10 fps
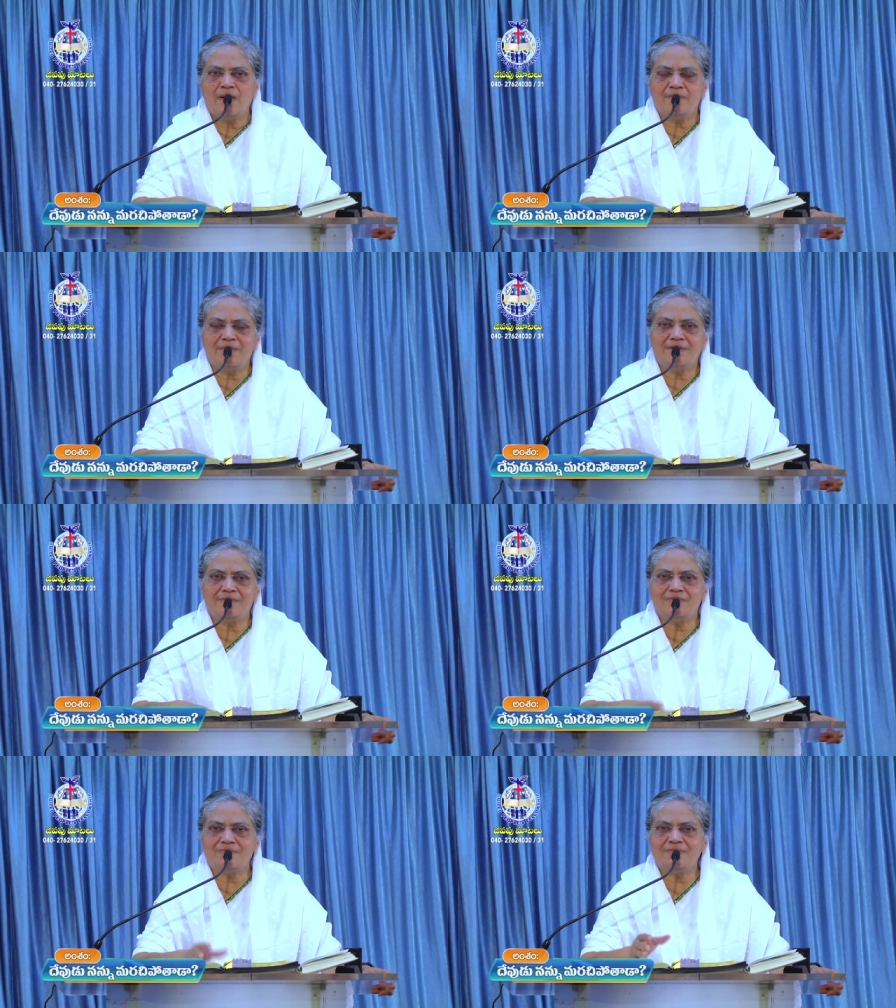
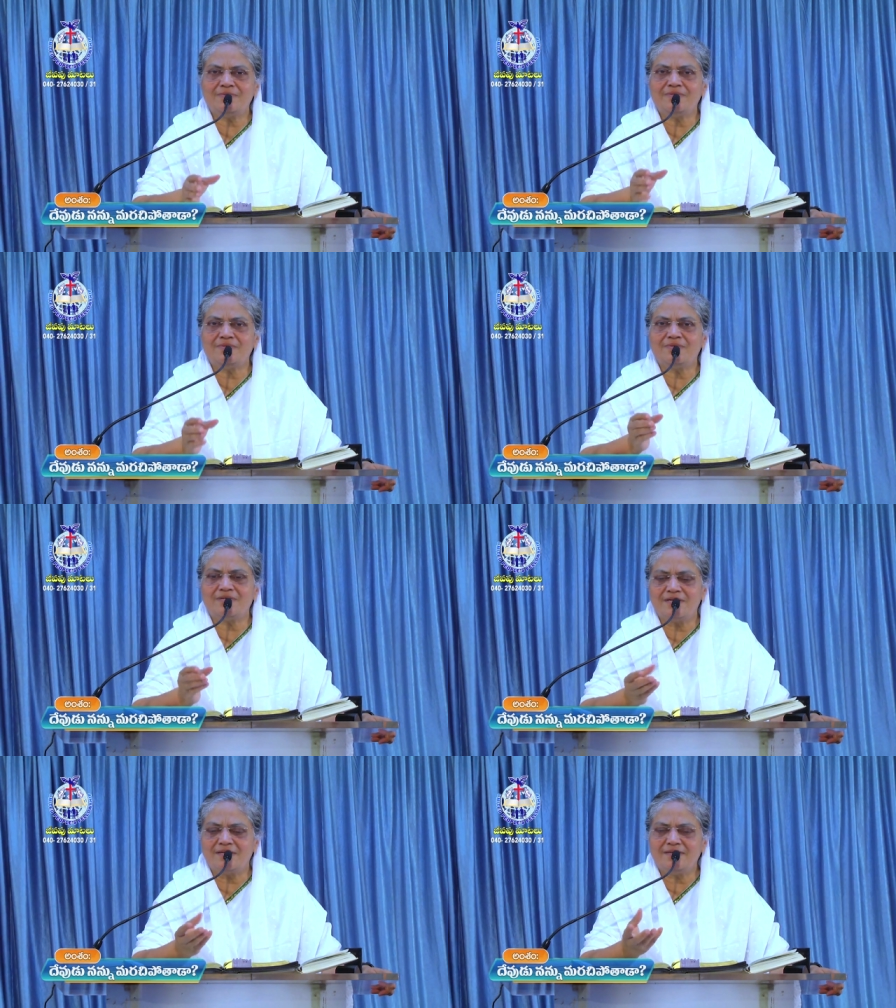అబ్రాహము
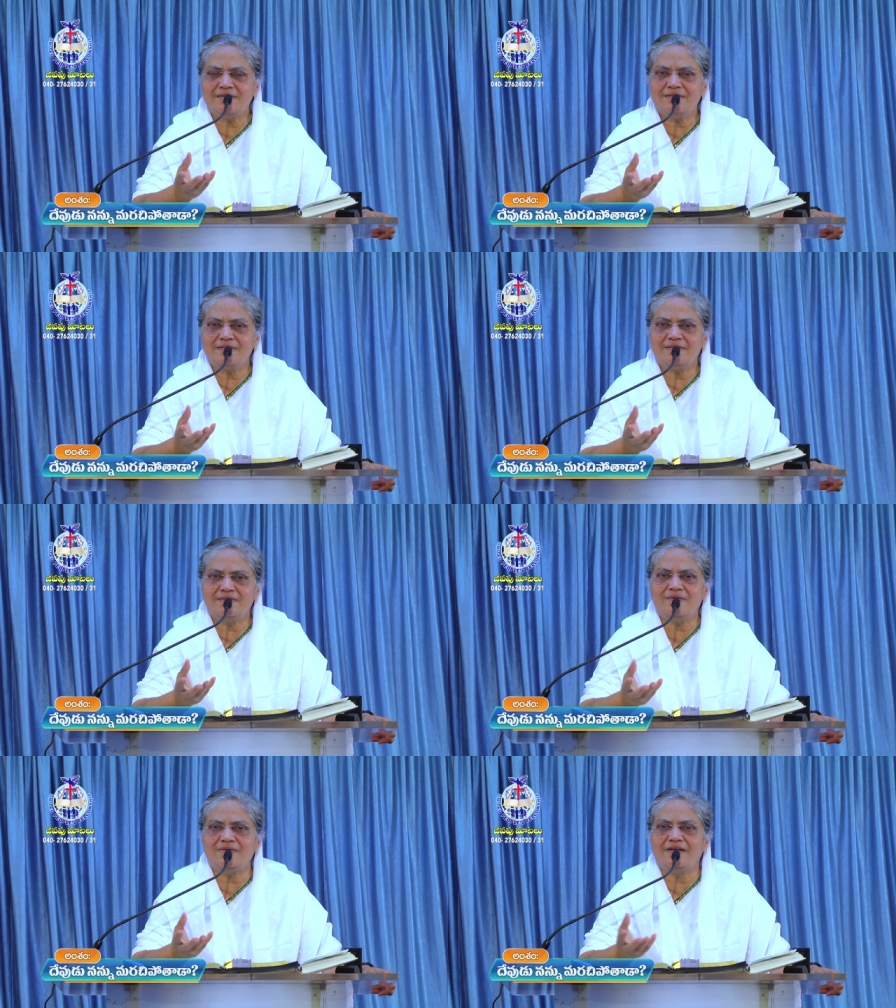ఒక
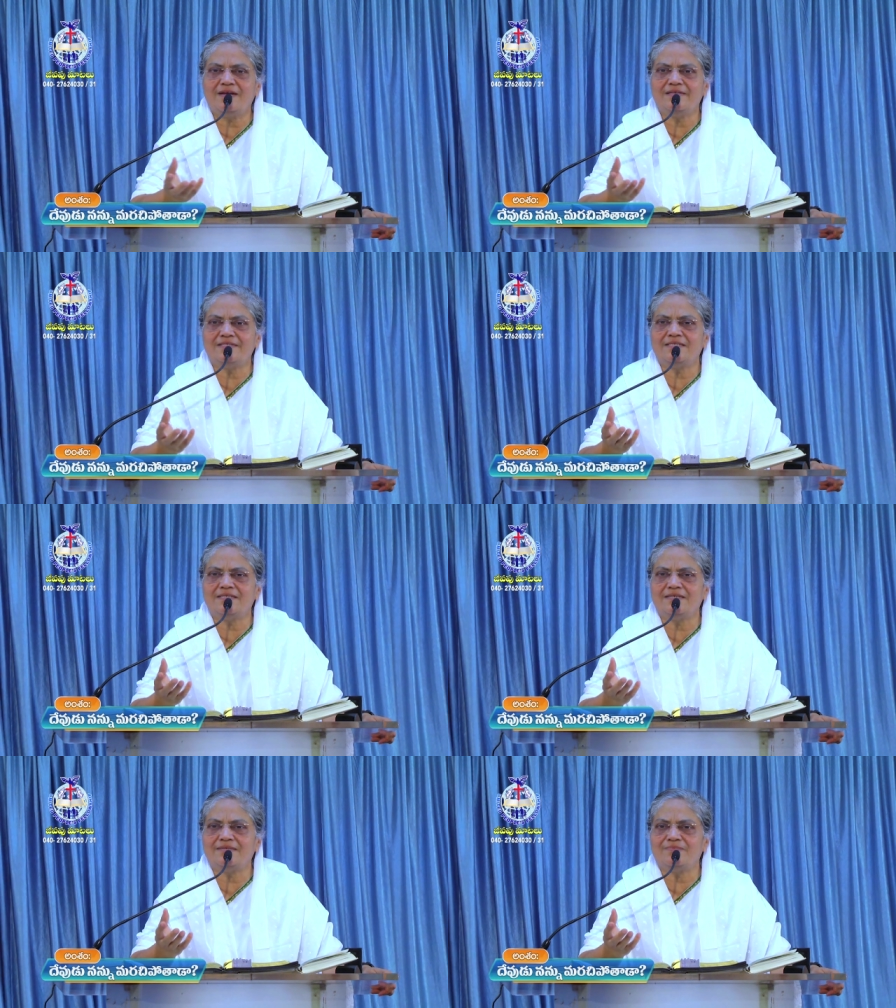తిత్తిలో నీళ్ళు ఇచ్చి
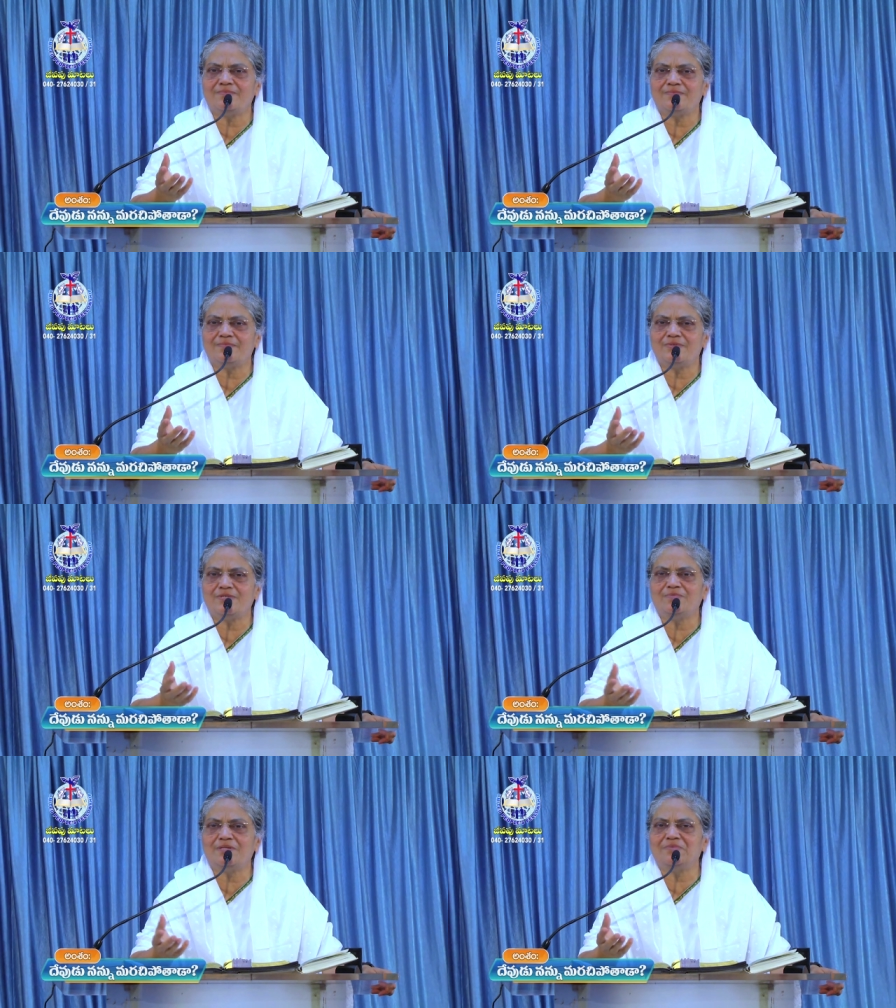
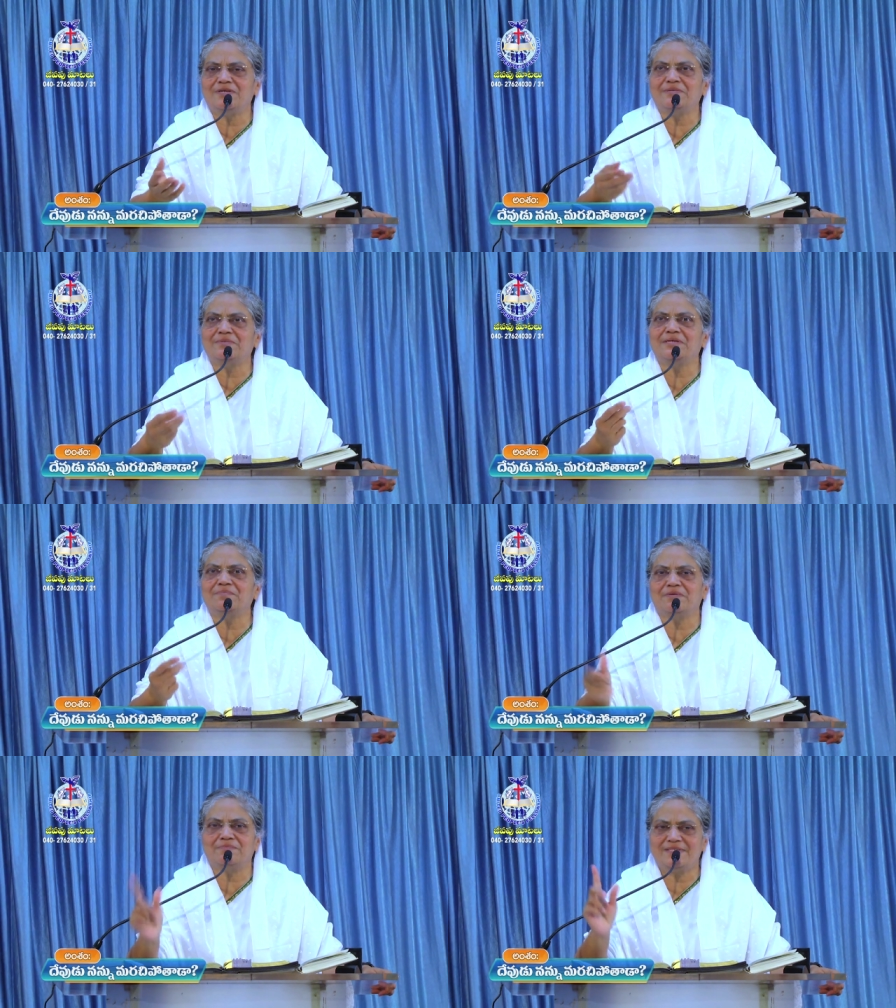భుజం మీద బిడ్డను పెట్టి
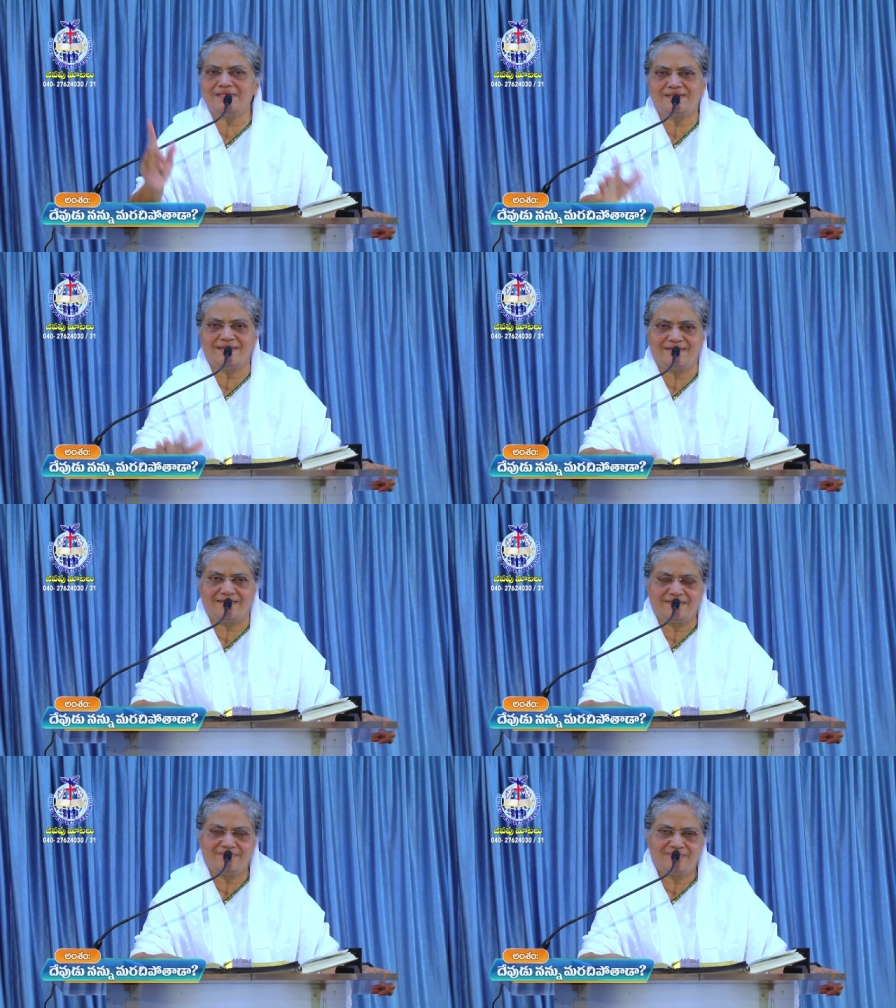
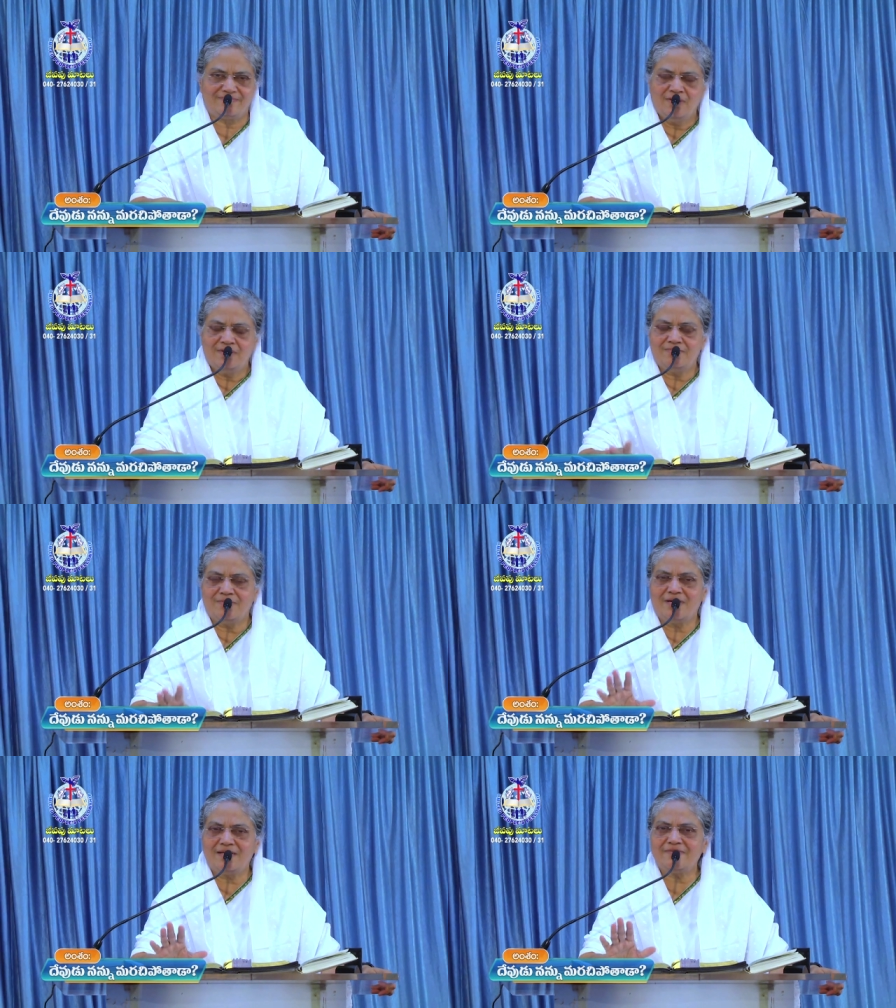పంపించేస్తాడంట
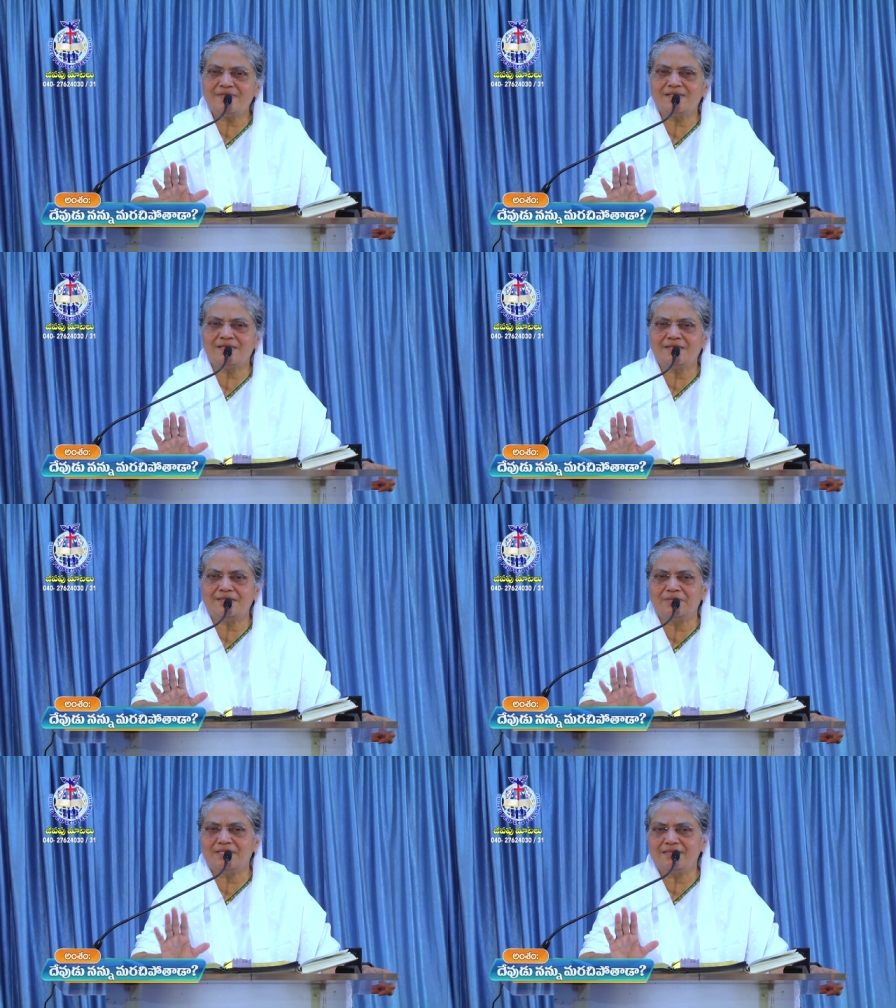మానవ
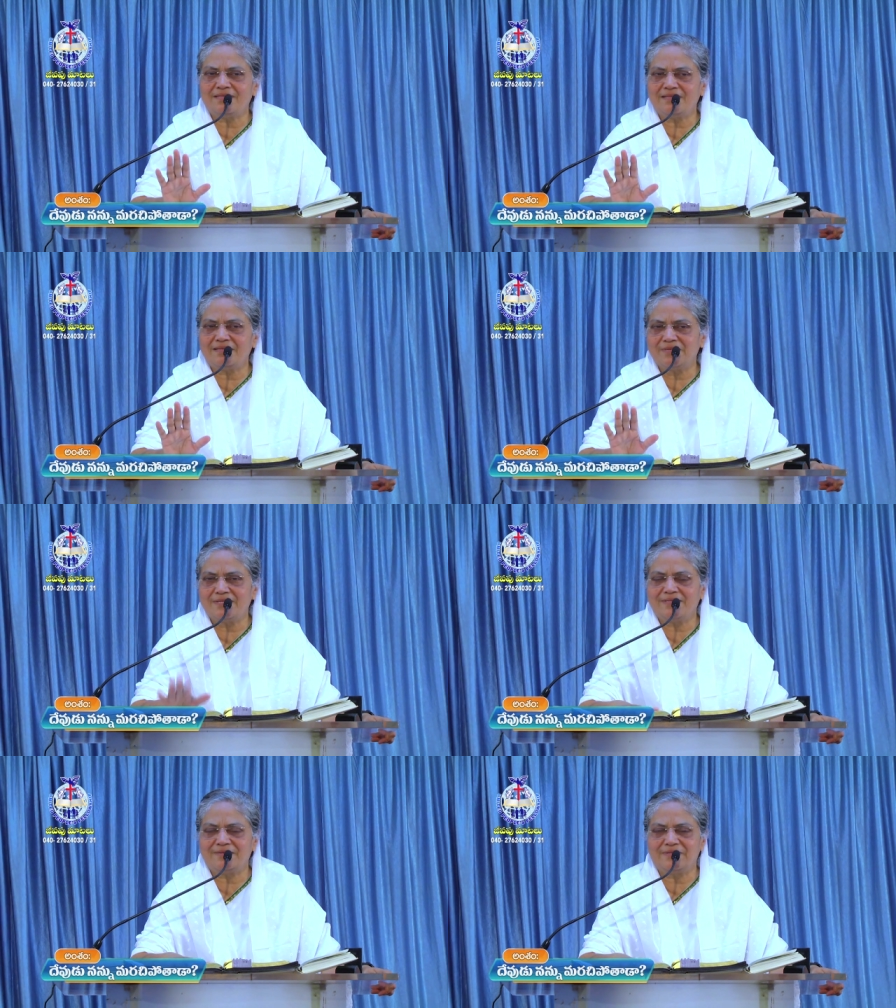సహాయం అంతంత
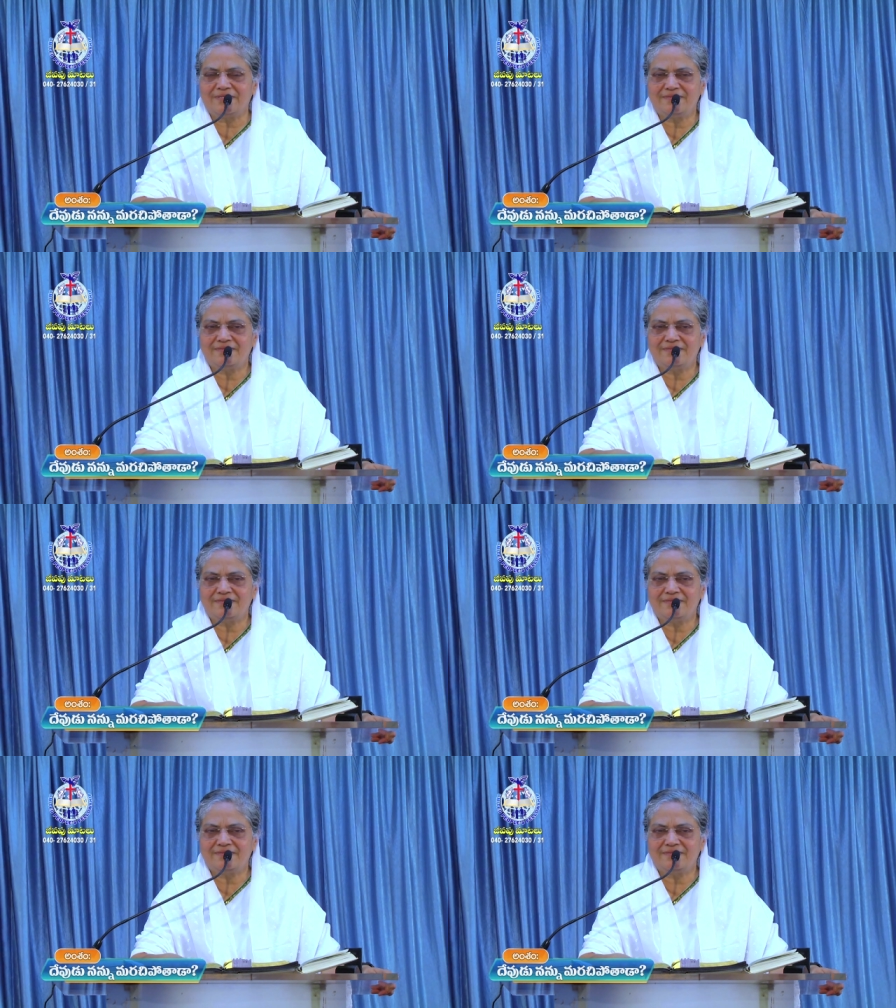మాత్రమే